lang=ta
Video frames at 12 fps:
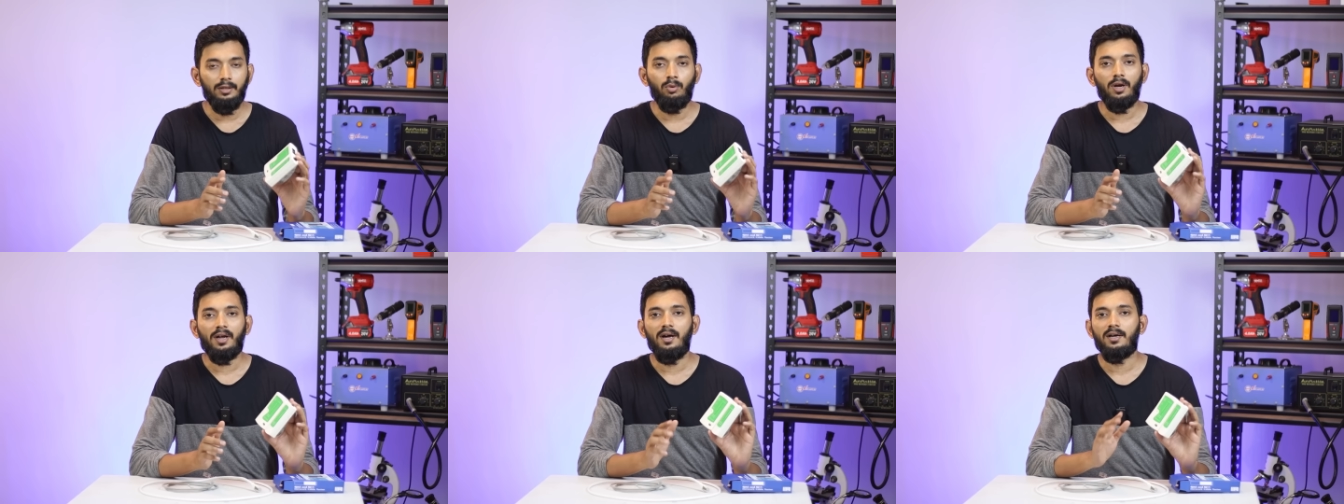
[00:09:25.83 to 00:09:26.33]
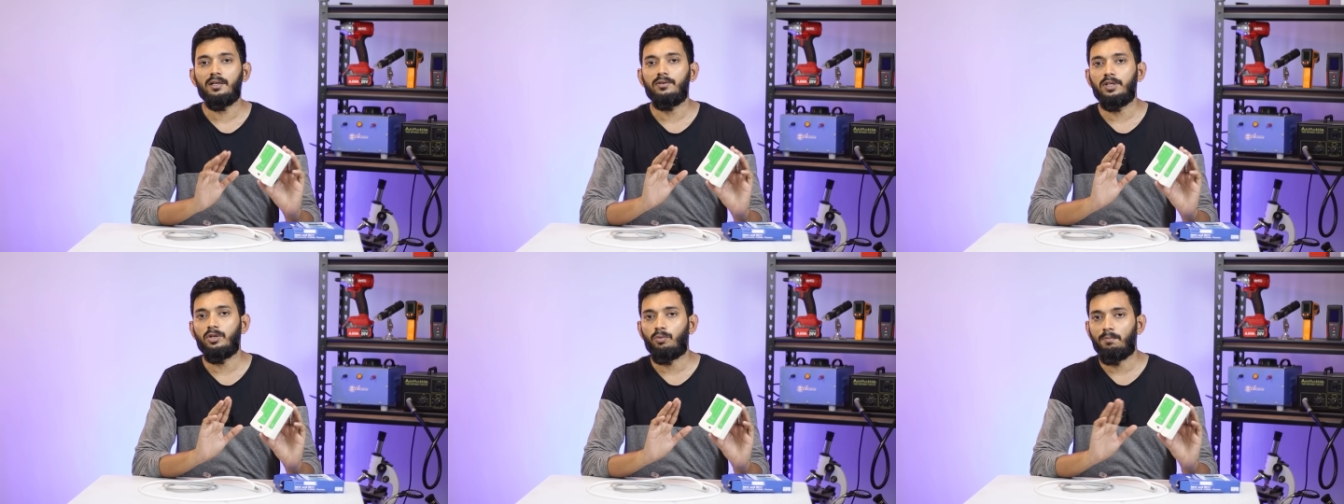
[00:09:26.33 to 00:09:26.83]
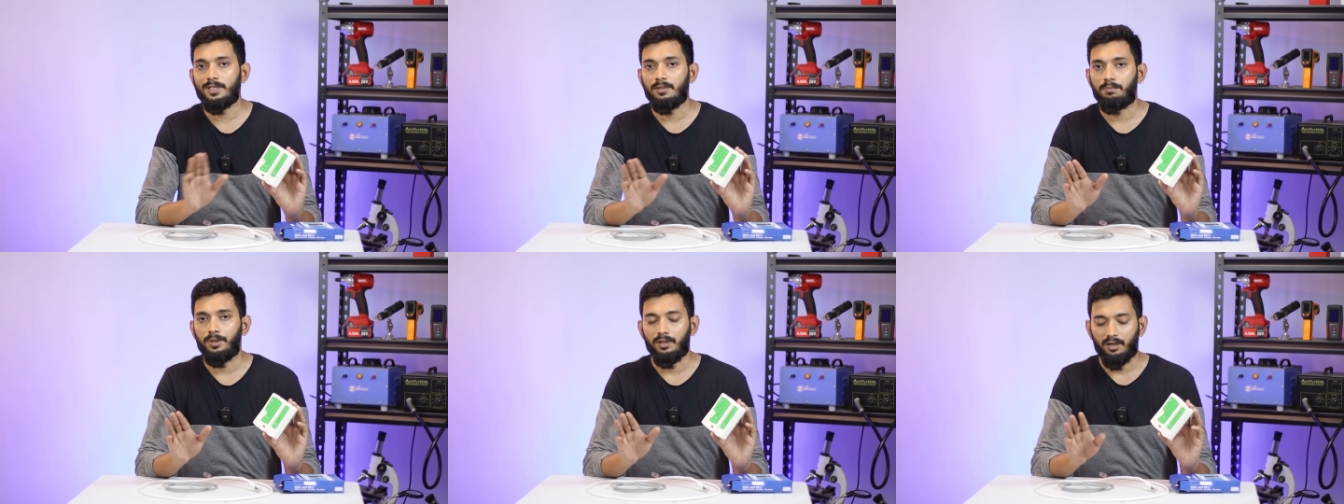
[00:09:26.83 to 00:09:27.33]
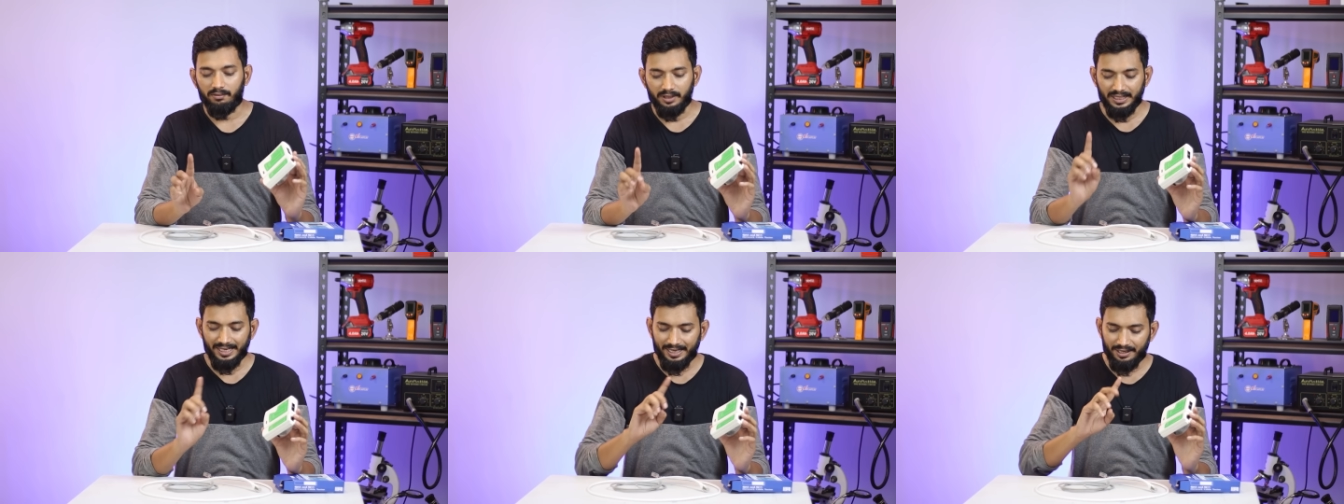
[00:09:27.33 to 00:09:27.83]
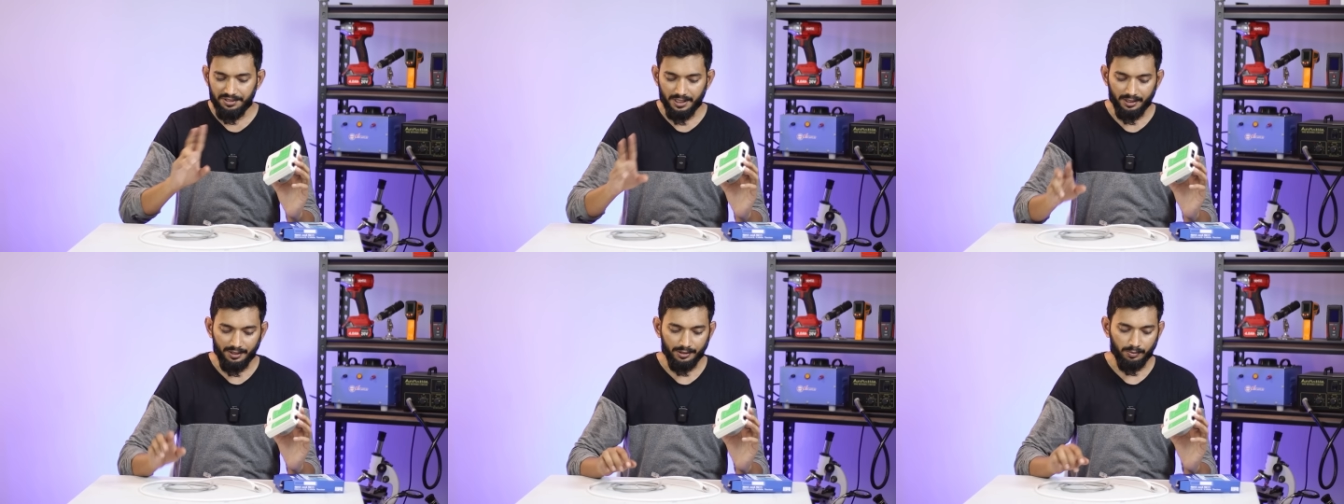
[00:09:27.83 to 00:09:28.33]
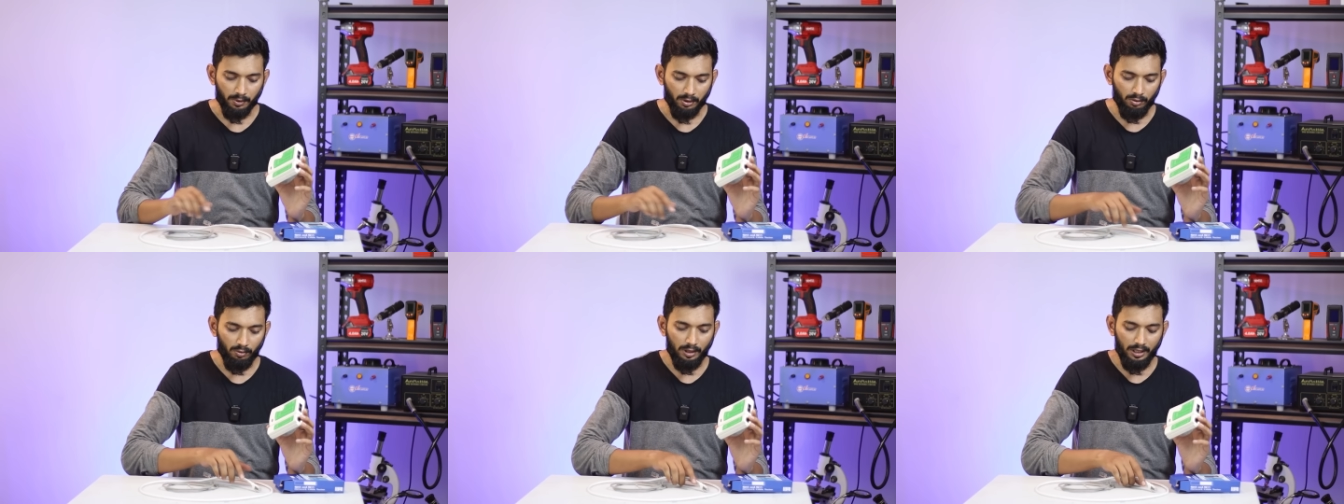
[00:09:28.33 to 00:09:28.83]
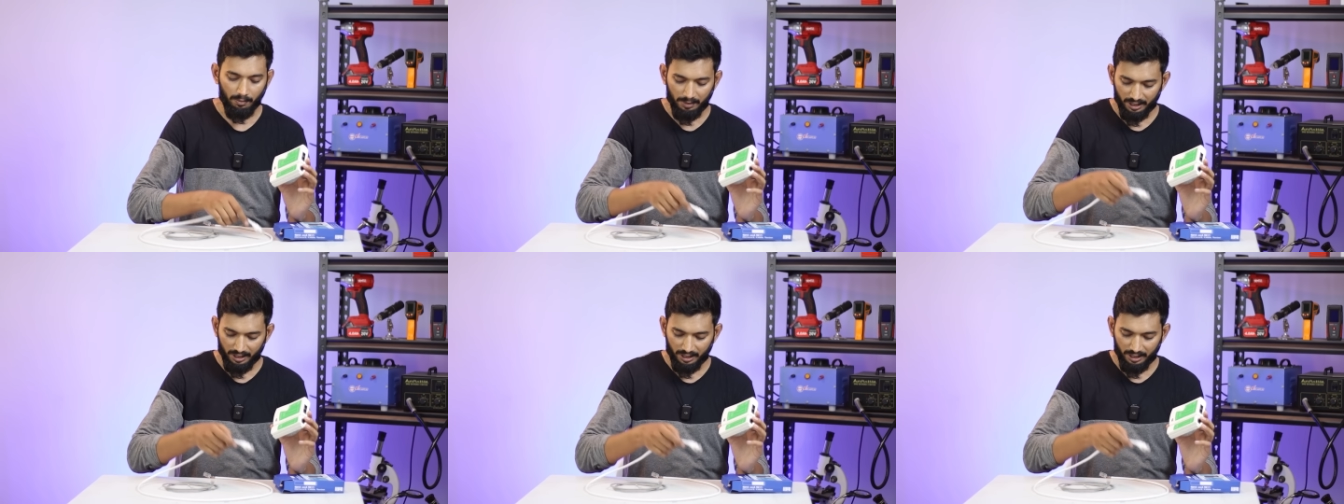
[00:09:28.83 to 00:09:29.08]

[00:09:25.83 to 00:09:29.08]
இது ஒர்க் ஆகிறது வந்து ரொம்ப சிம்பிள் தான் இது ரெண்டு விஷயத்த டெஸ்ட் பண்ணோம் ஒன்று